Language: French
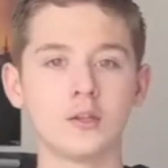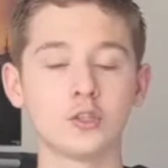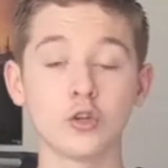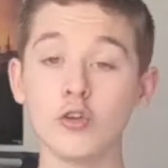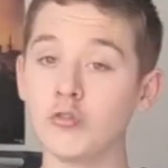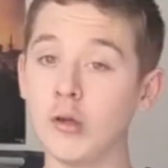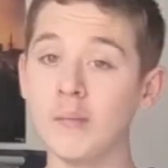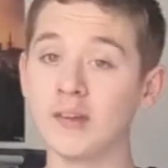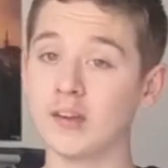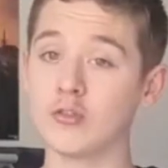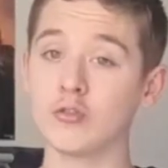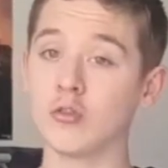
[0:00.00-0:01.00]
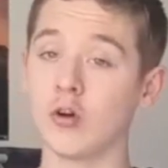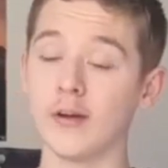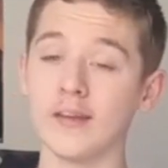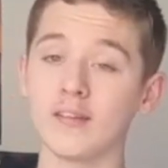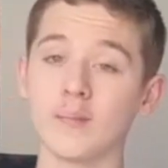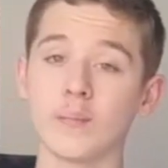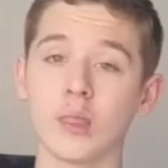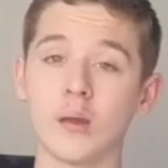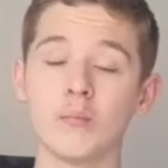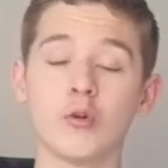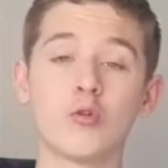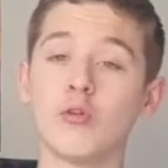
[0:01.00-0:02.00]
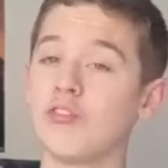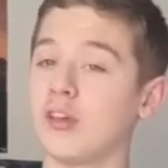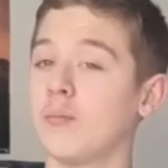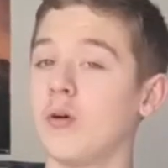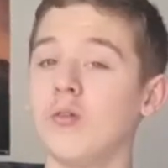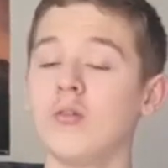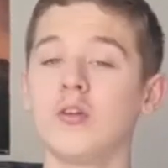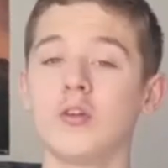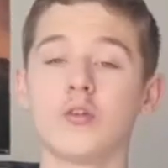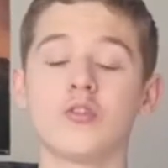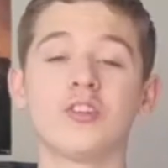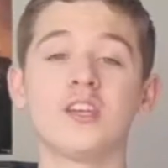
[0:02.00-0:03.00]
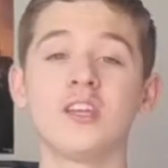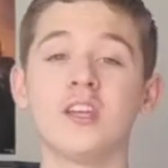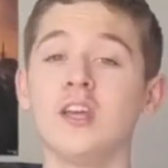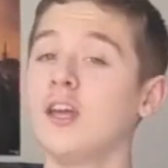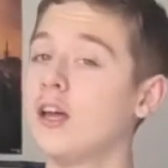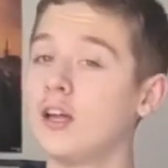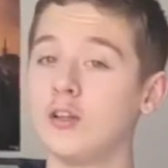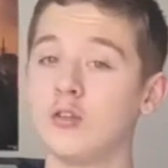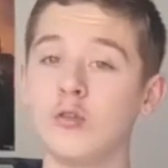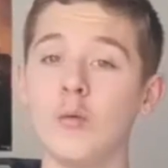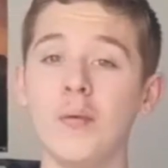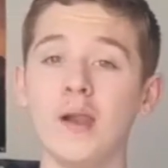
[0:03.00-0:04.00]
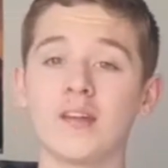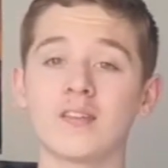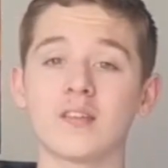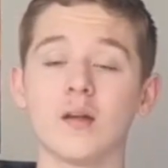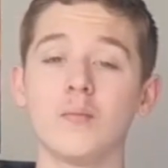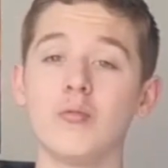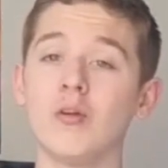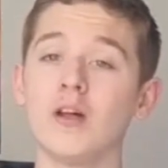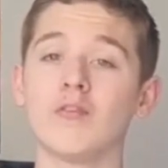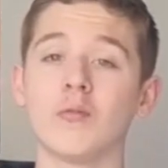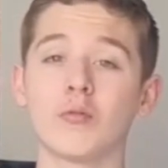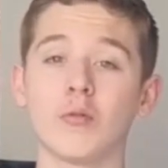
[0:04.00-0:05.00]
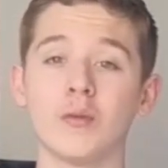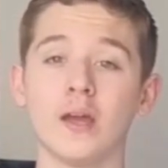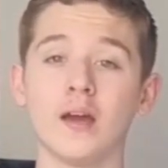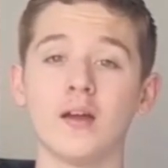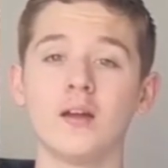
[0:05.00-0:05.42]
Je reçois un message du Grand Rex me confirmant que j'ai gagné deux places pour l'avant-première